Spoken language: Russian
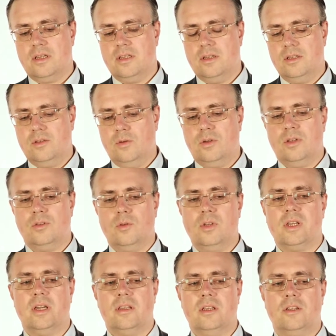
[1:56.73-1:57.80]
территориях, ну
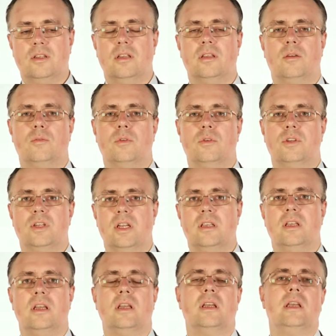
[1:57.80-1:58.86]
и, конечно, на
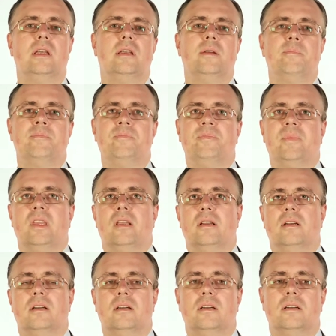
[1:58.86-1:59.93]
улучшение
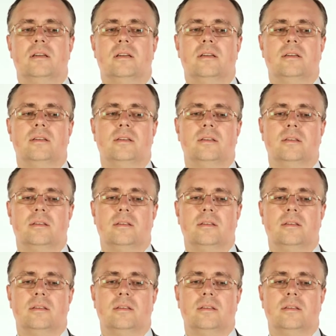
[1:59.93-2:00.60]
Э,